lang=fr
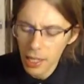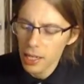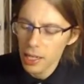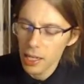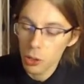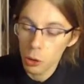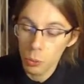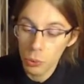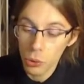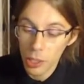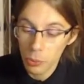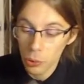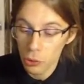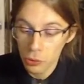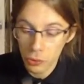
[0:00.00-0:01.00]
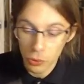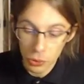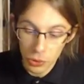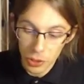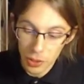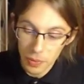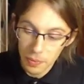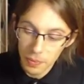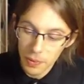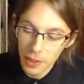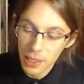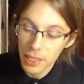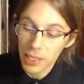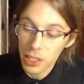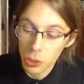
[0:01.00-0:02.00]
La coupure est profonde,
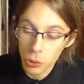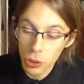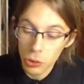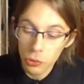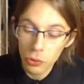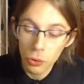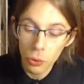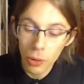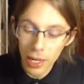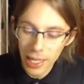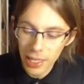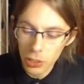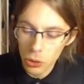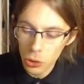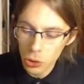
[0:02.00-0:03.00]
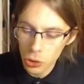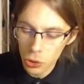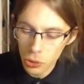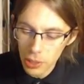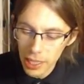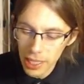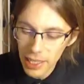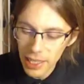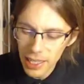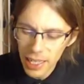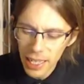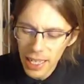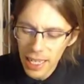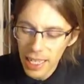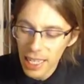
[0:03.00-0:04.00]
qui joint le front à l'aile gauche du nez
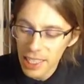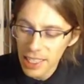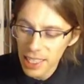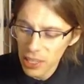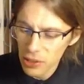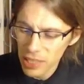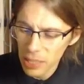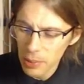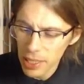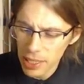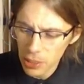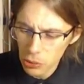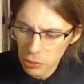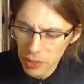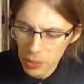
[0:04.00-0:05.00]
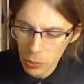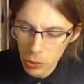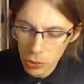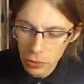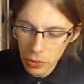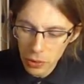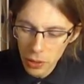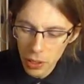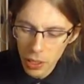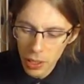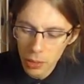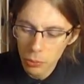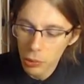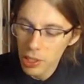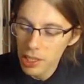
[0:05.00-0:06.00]
et la chair entamée à des reflets mauves,
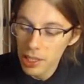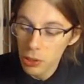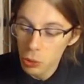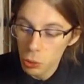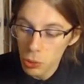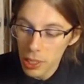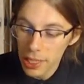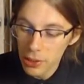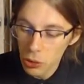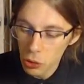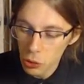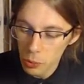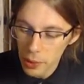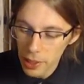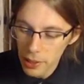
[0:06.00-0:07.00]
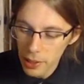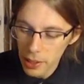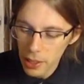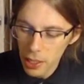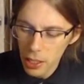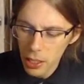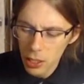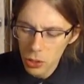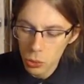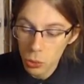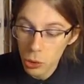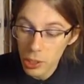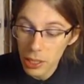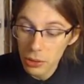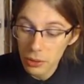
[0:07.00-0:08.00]
pointillés de gouttelettes en rubis. Tout le
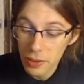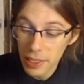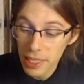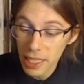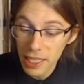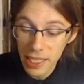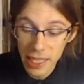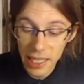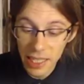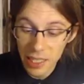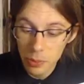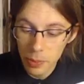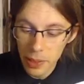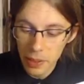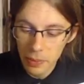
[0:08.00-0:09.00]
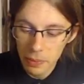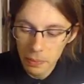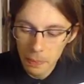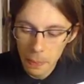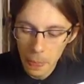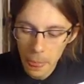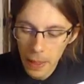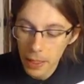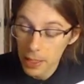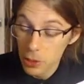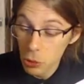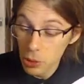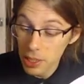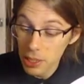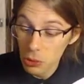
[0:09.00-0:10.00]
côté du visage est crispé. Les
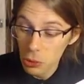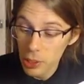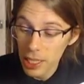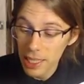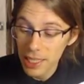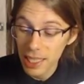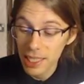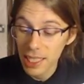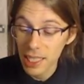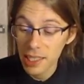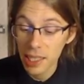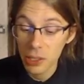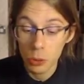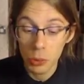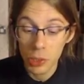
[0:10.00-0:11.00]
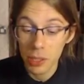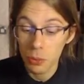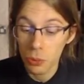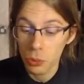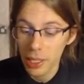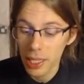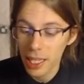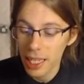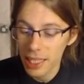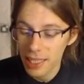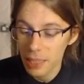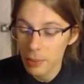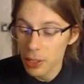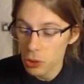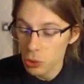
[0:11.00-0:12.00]
sourcils ont le tracé incertain de petits buis
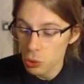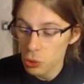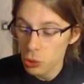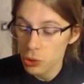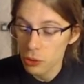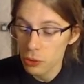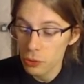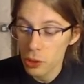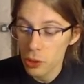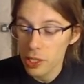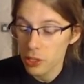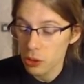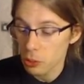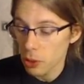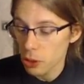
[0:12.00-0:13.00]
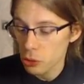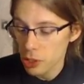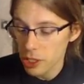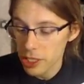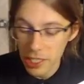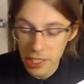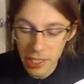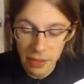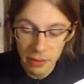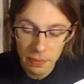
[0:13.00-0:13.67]
écrasés par une tondeuse en folie au bord d'un jardin.